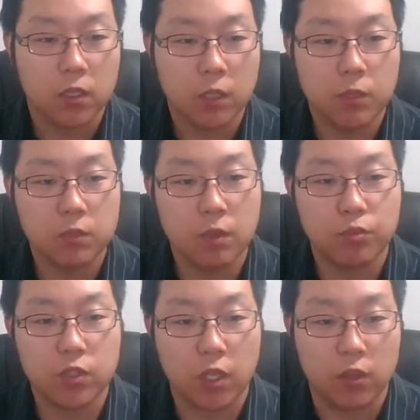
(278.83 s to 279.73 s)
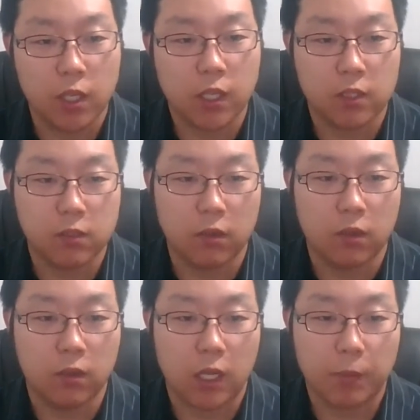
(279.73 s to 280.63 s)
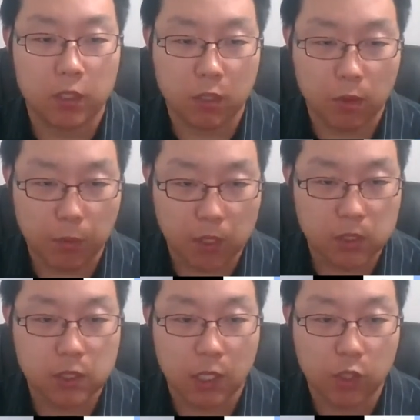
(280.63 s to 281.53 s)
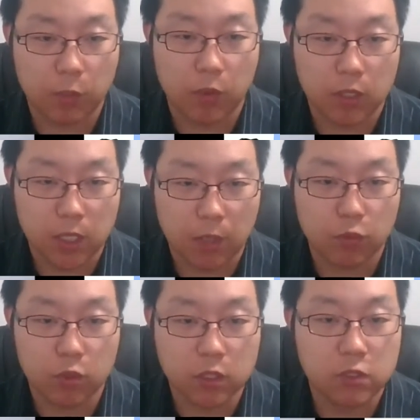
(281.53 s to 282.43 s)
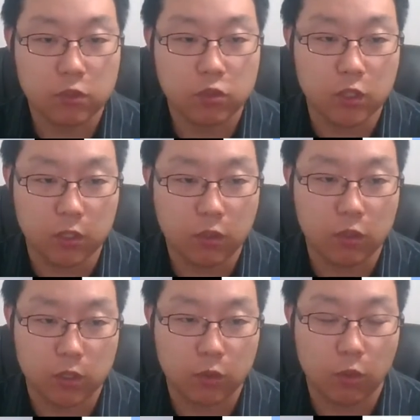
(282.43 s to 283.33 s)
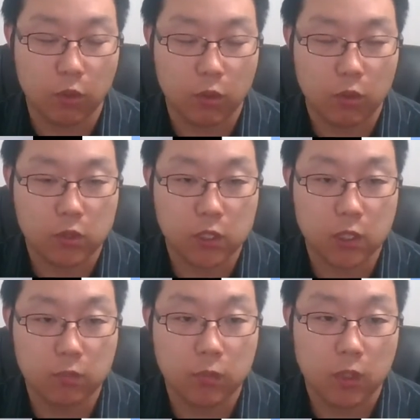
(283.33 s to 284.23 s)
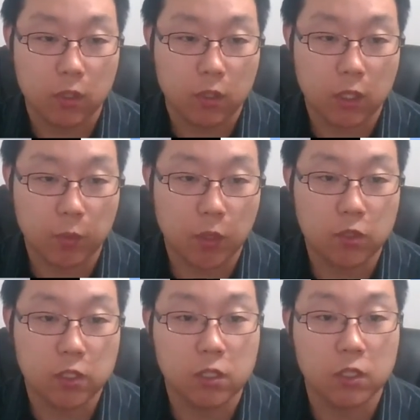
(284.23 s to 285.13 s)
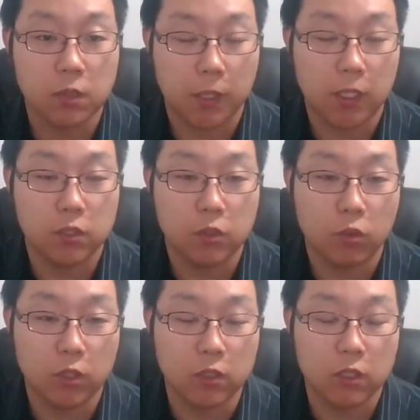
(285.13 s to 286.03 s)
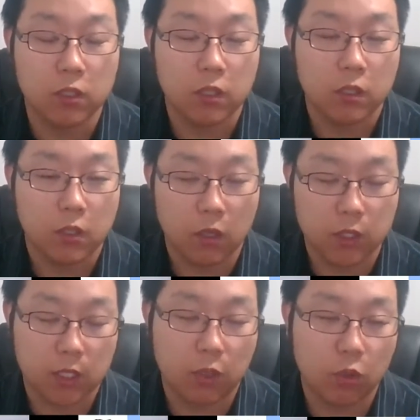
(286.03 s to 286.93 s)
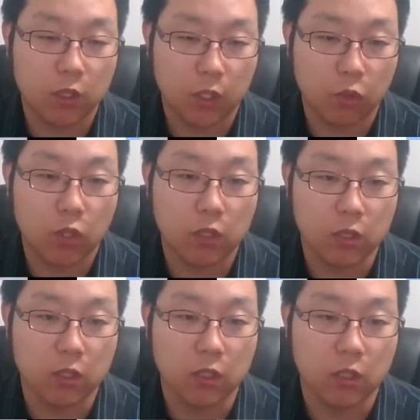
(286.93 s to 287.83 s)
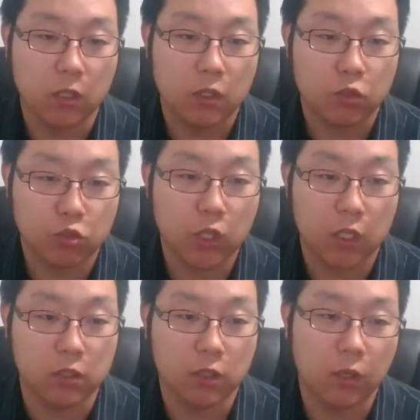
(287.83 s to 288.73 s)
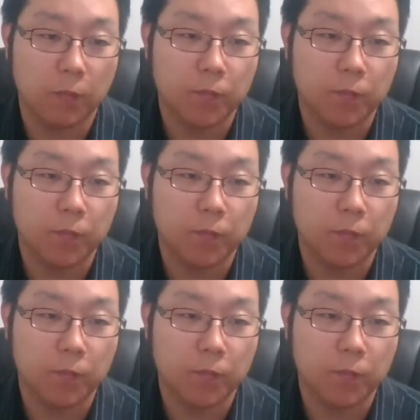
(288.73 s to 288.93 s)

이 믿음의 뿌리가 연약해서 하마터면 배신자가 될 뻔한 사람도 있을 수 있는 것이고 지금 이 편지를 받아들고 있는 대살로니카 어, 교인들 중에는요.